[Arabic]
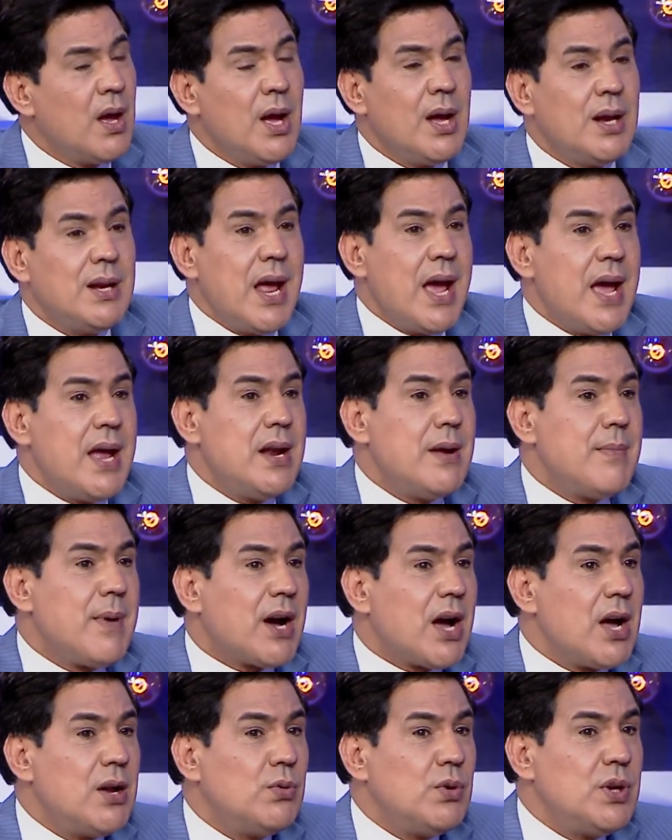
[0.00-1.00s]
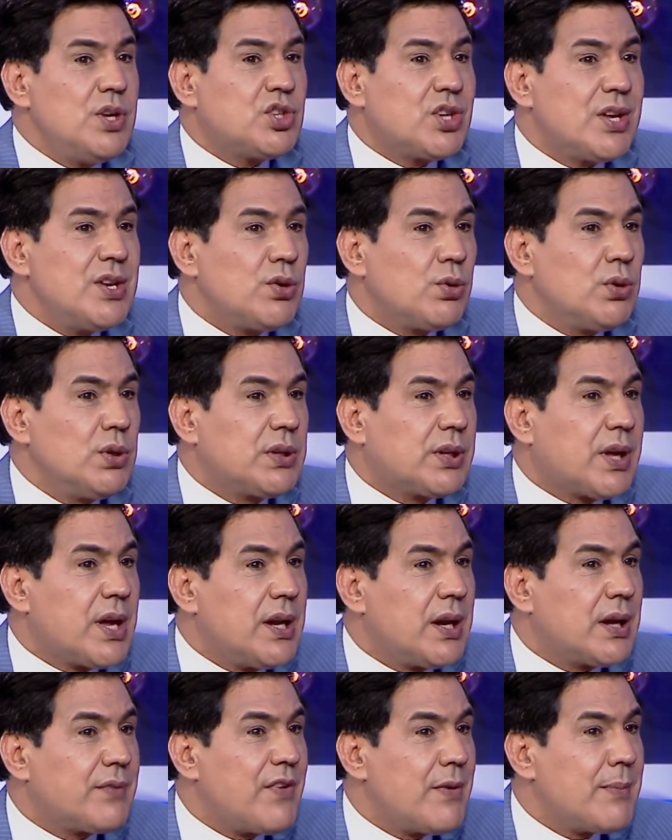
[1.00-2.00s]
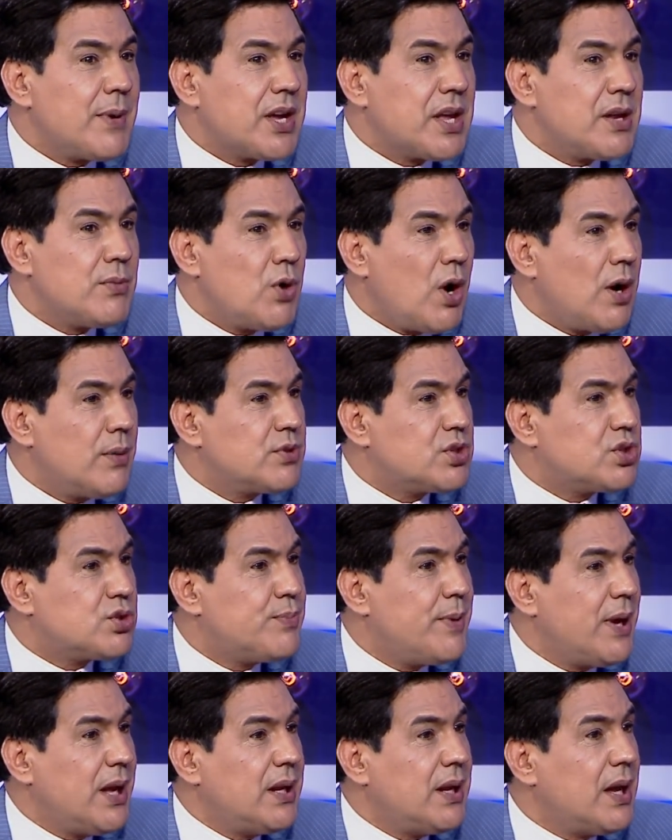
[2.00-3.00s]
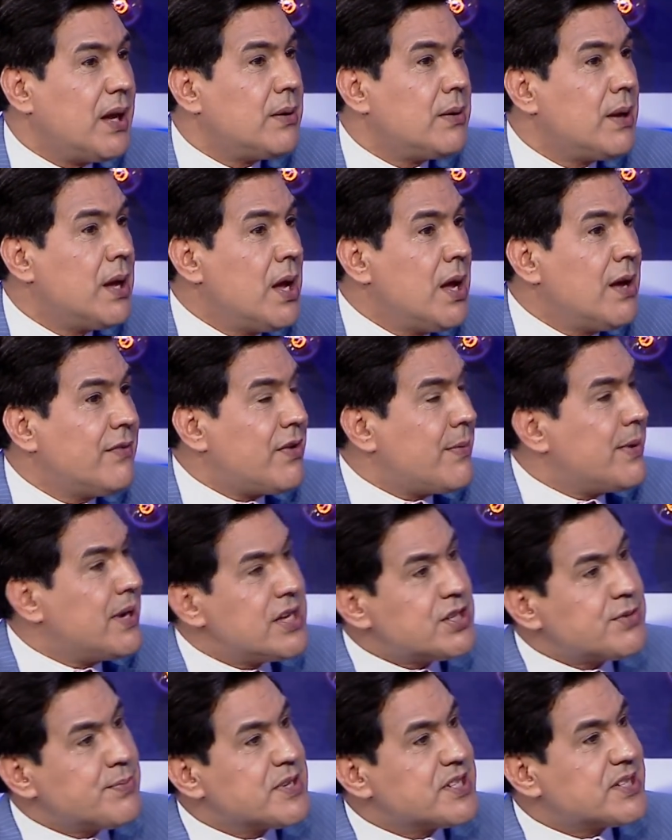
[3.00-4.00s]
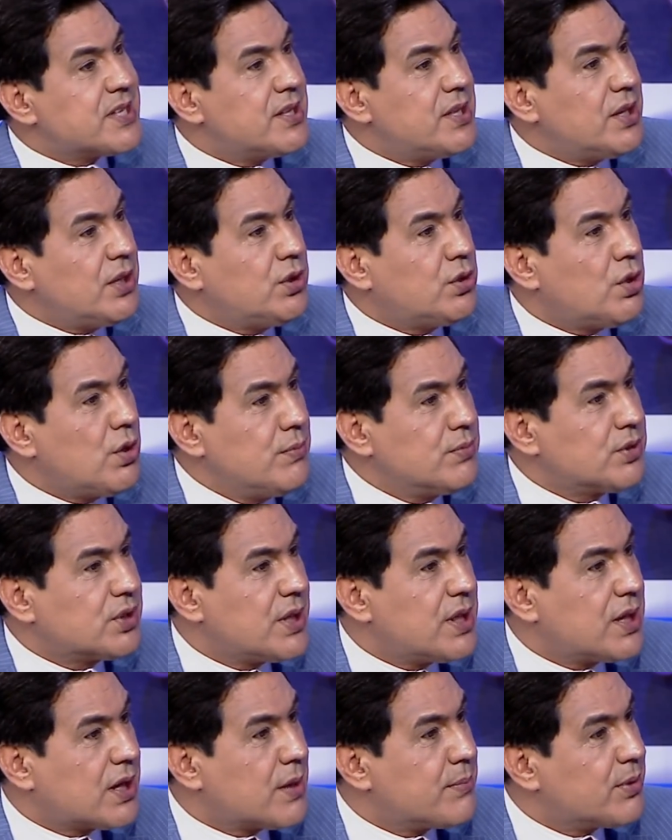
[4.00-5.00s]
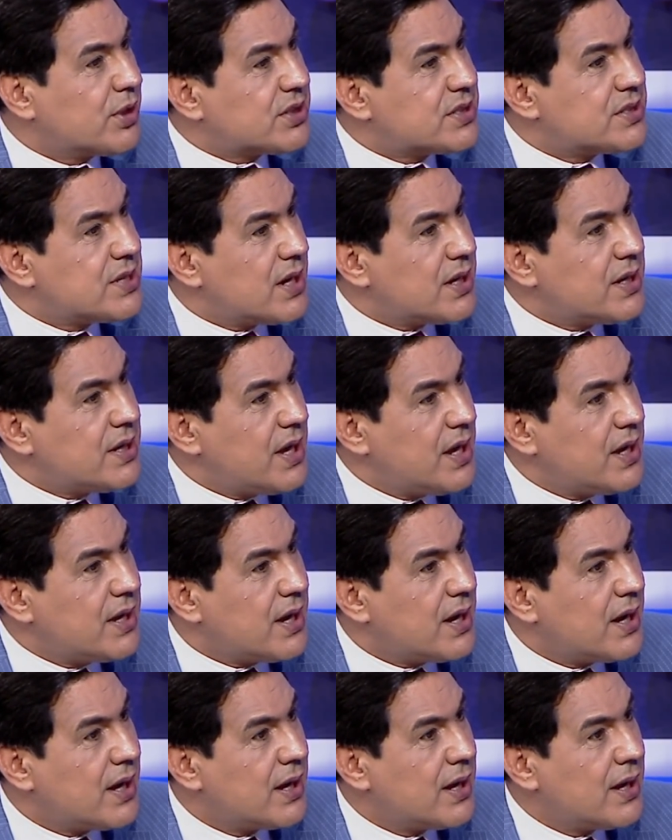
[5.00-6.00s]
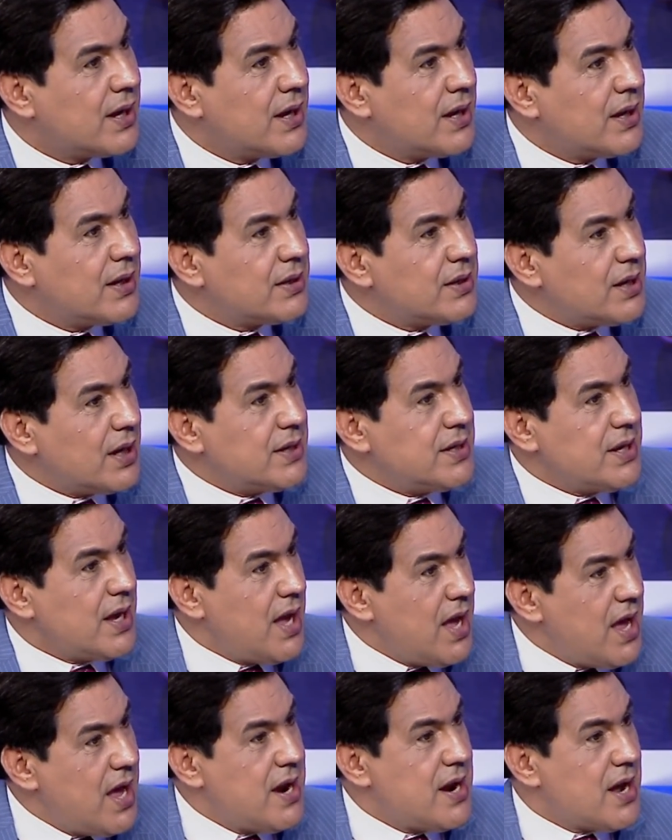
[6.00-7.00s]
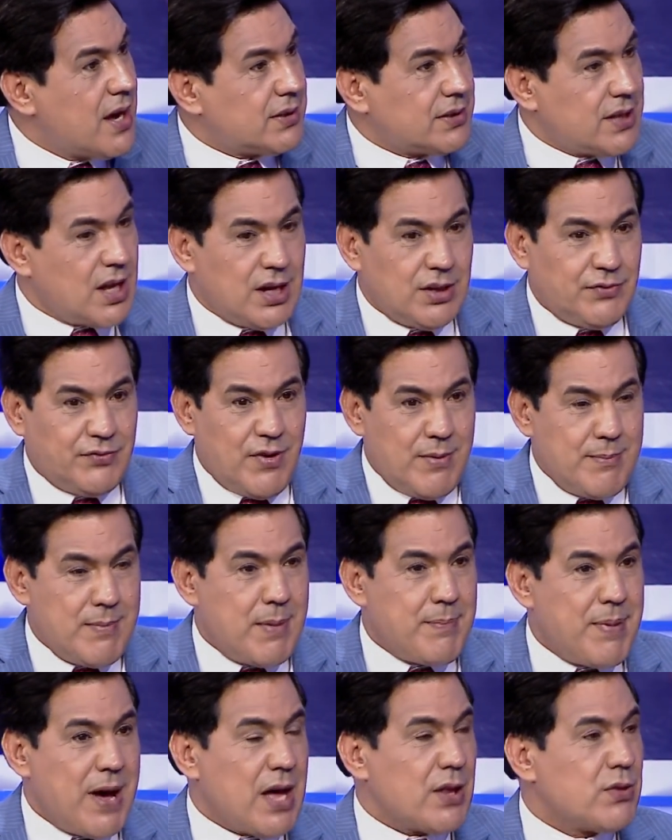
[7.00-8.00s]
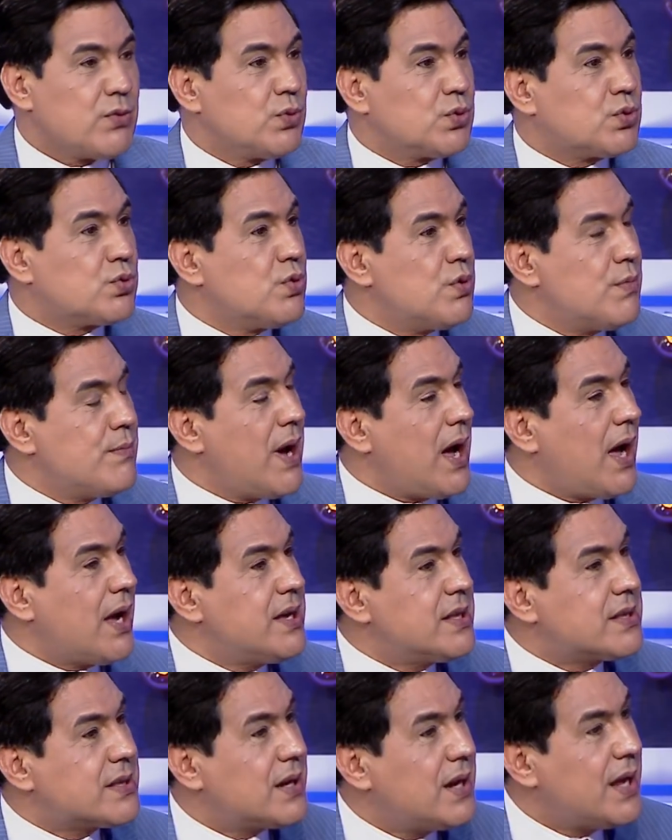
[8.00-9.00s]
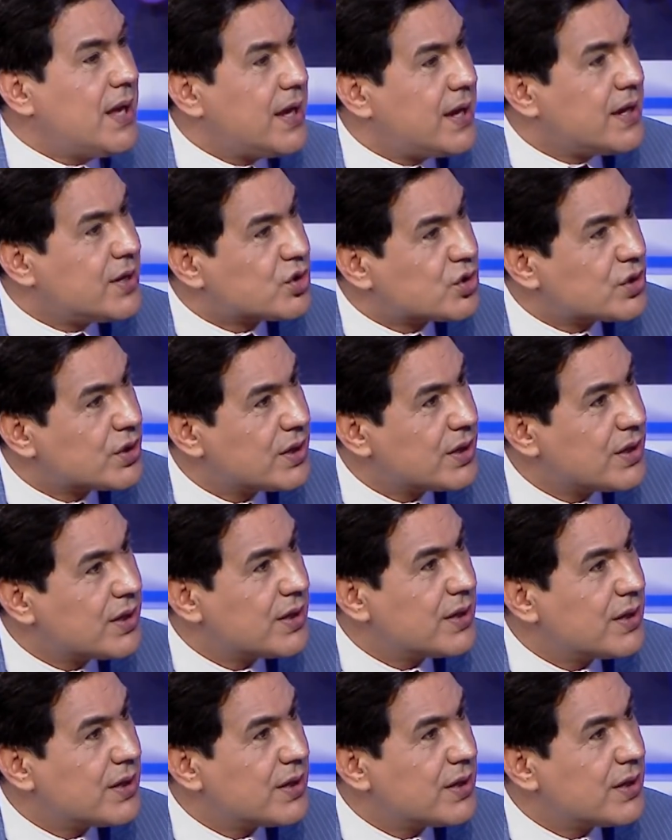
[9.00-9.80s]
لا انا ما قالوليش انا قلت لك انا فما كان محمد جبالي فما ناس ما استدعيتهمش هذاك باختياري انا يعني انا اخترت فما بعض وجوه ما عيطتلهاش ما معناتها ما